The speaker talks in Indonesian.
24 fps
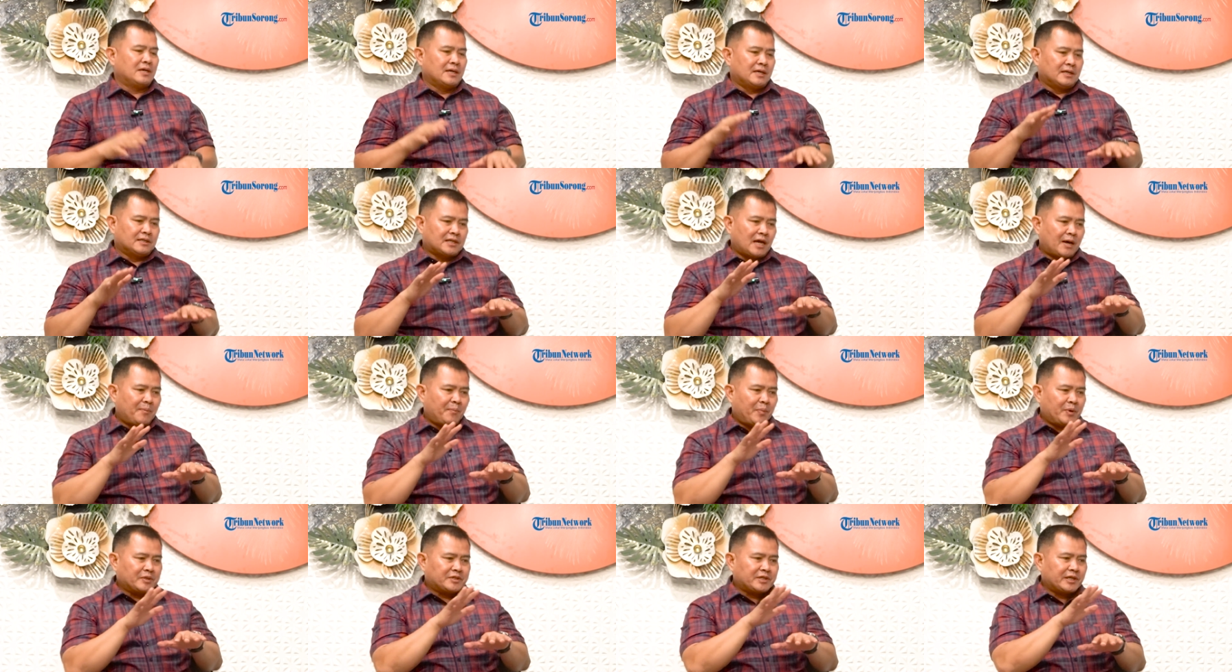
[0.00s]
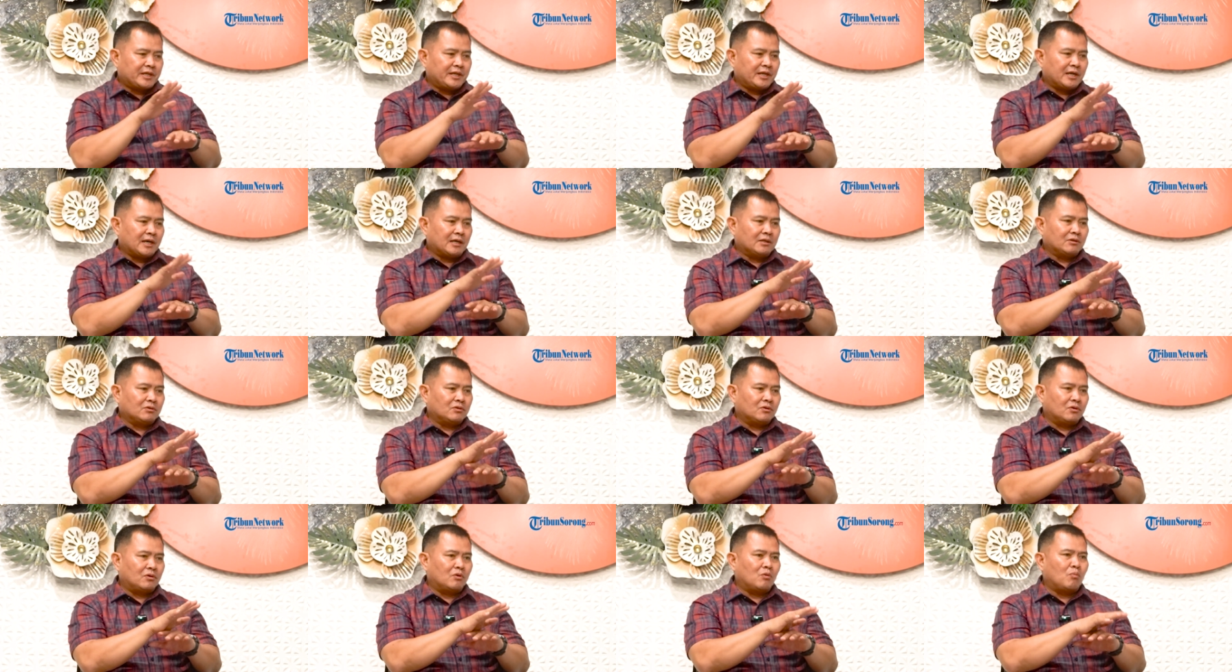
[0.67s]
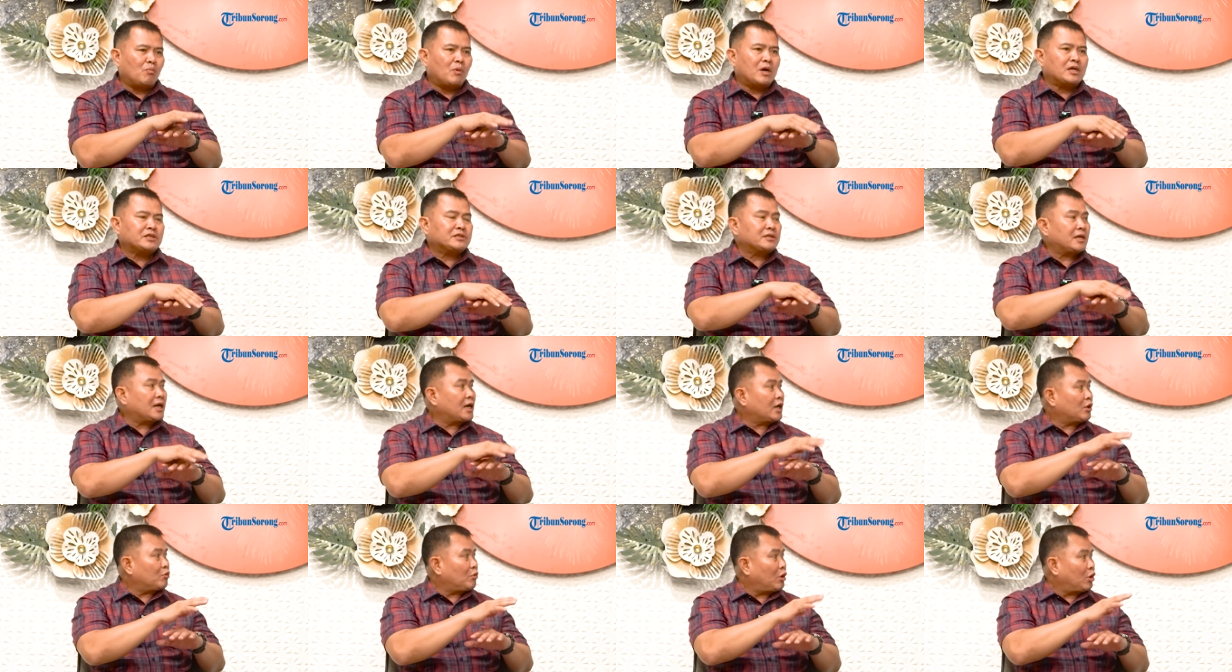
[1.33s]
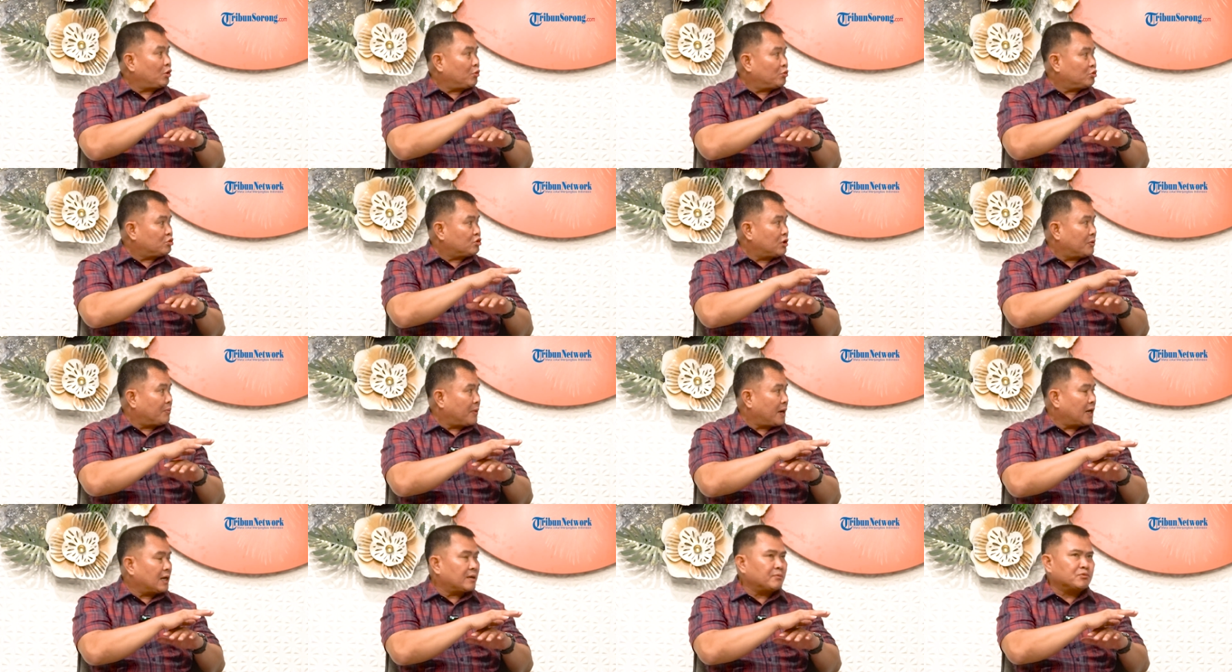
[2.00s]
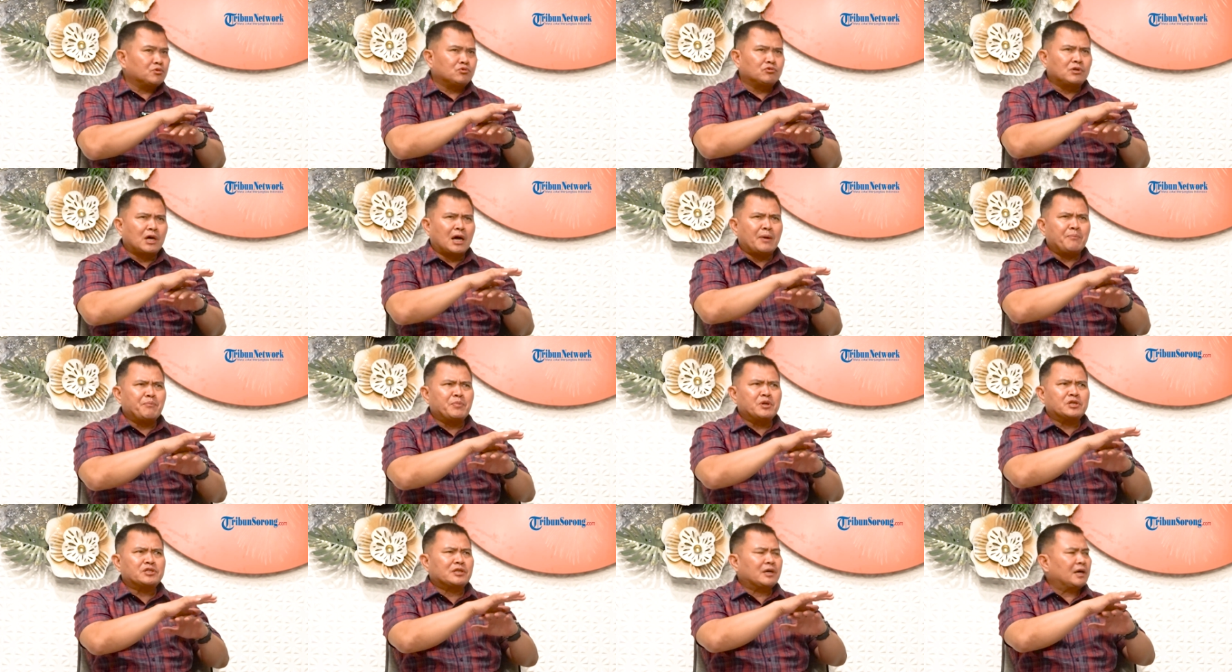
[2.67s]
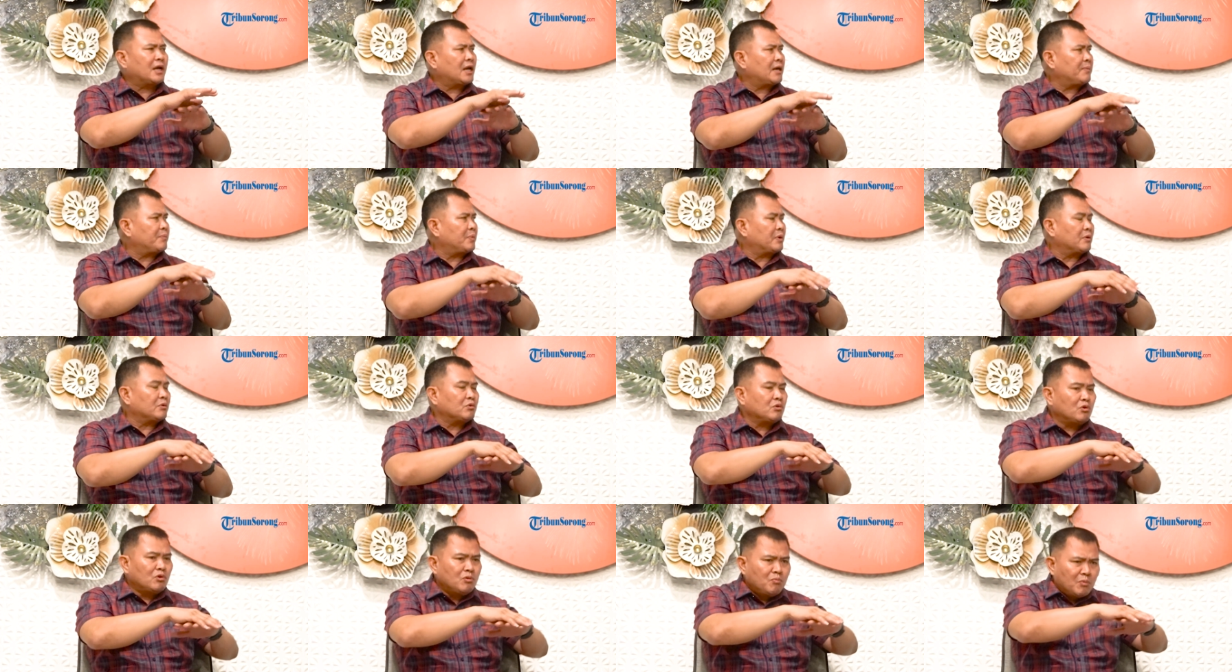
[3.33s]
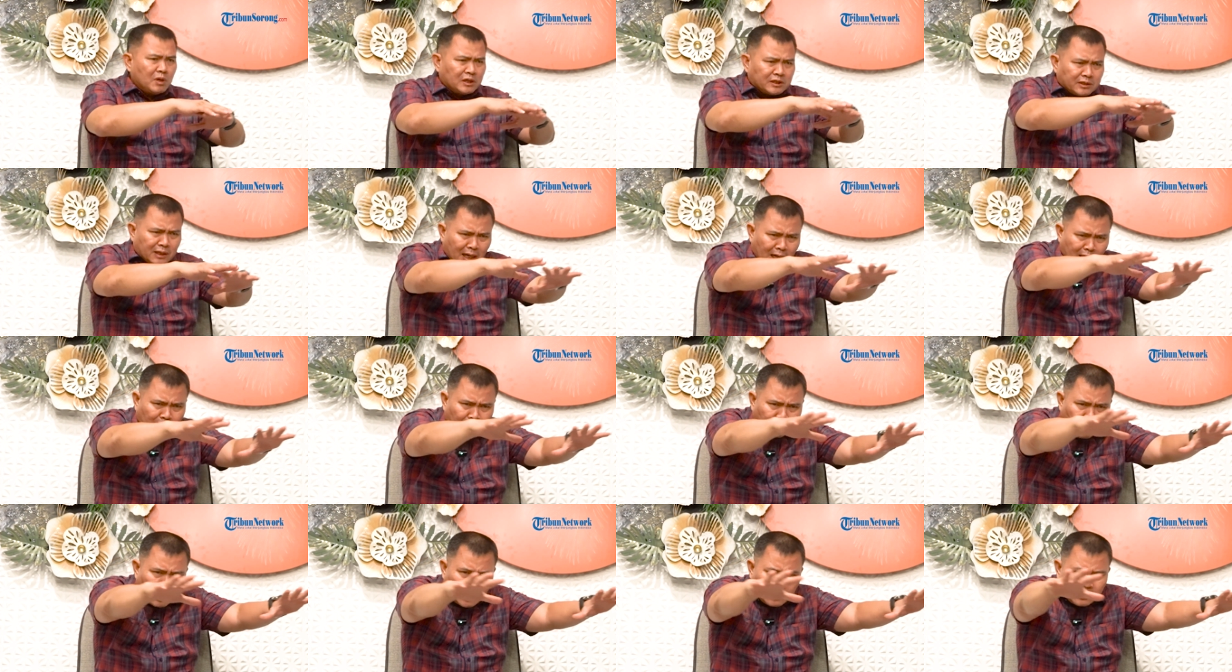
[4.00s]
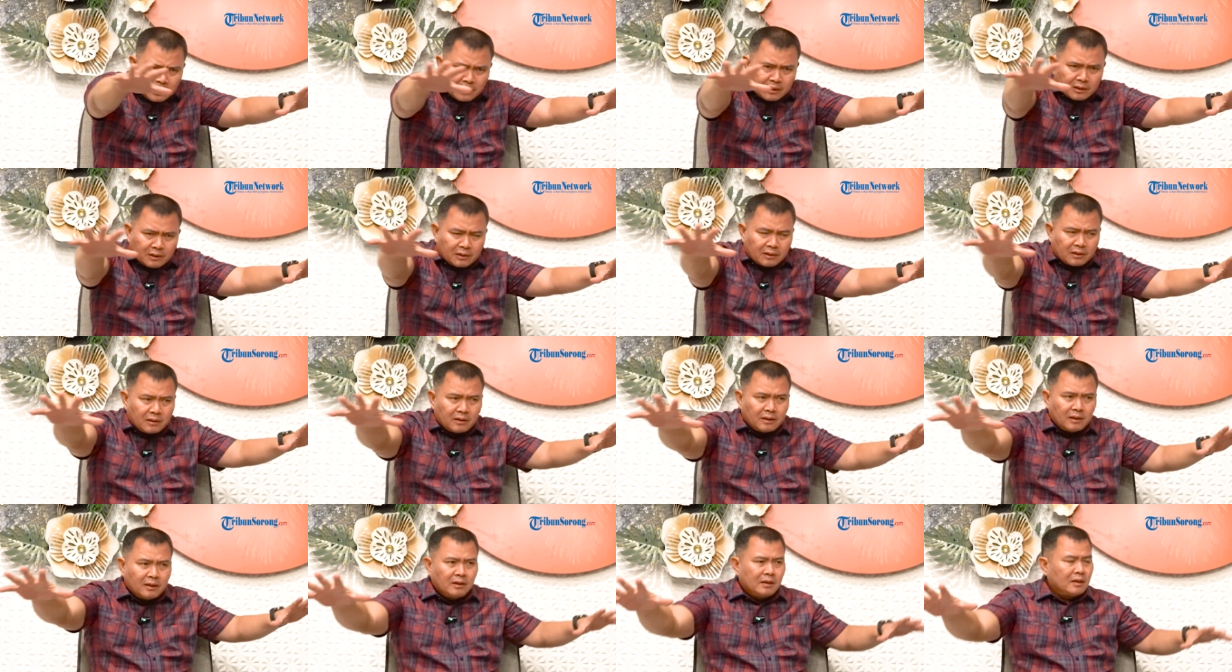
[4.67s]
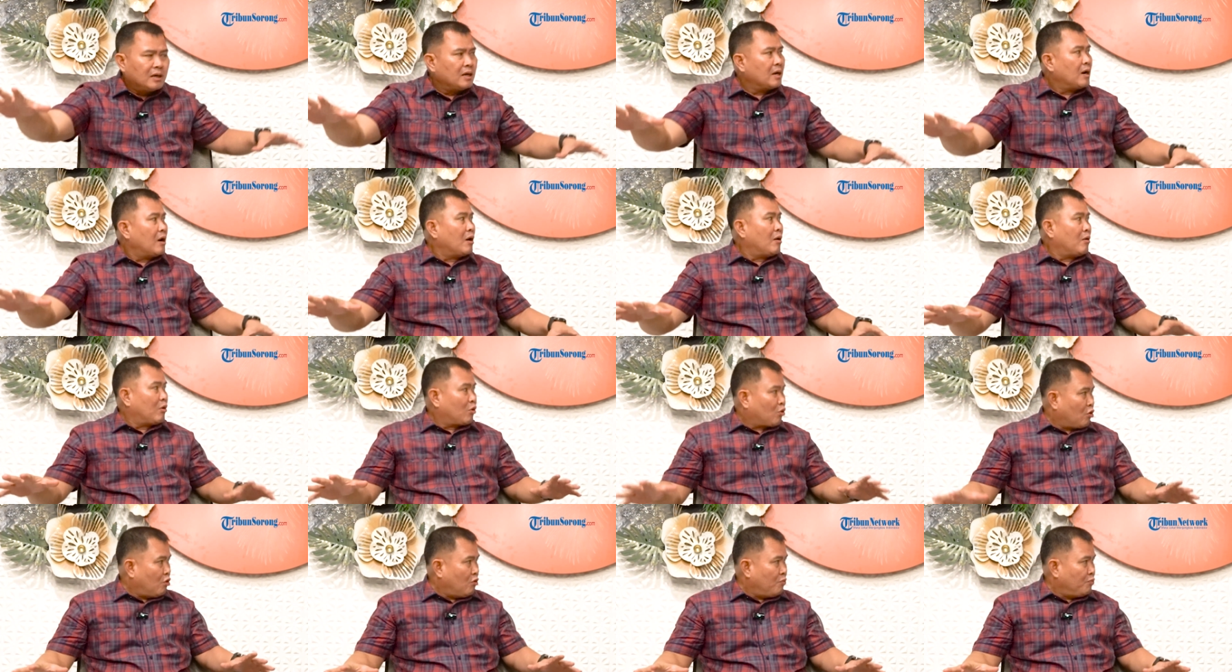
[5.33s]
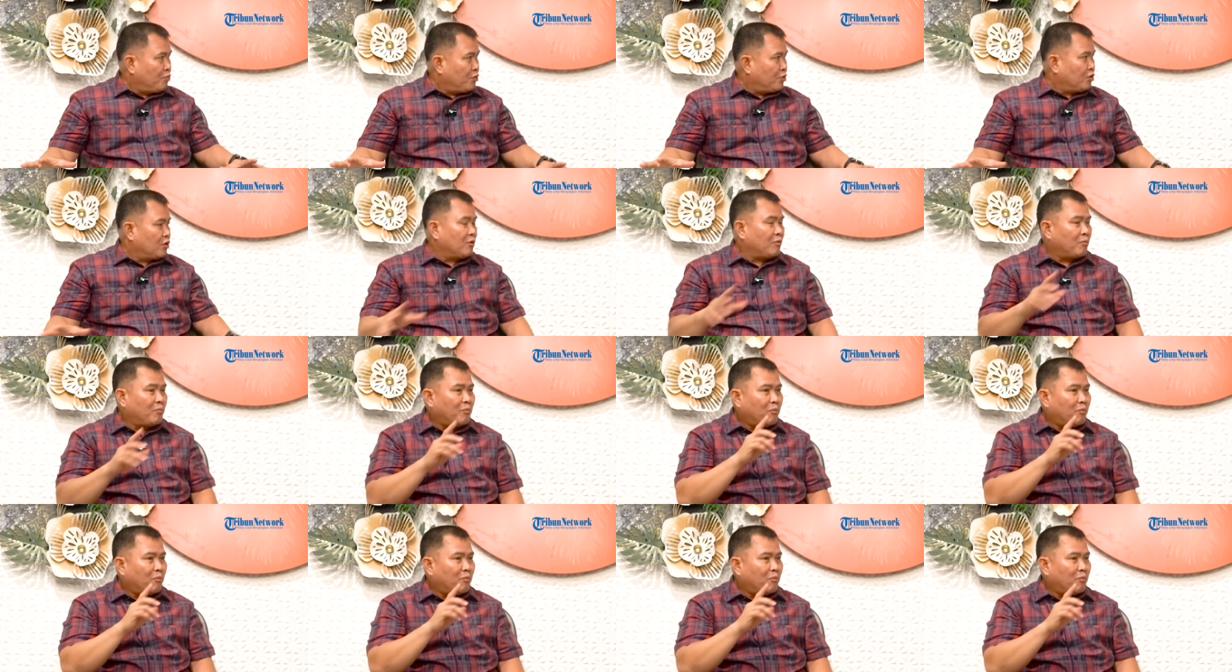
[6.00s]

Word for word: Sampai saya di kantor, masyarakat walaupun itu sudah malam, sudah hampir setengah lapan Jadi hmm. masyarakat banyak. Kumpul Pak ya? Kumpul.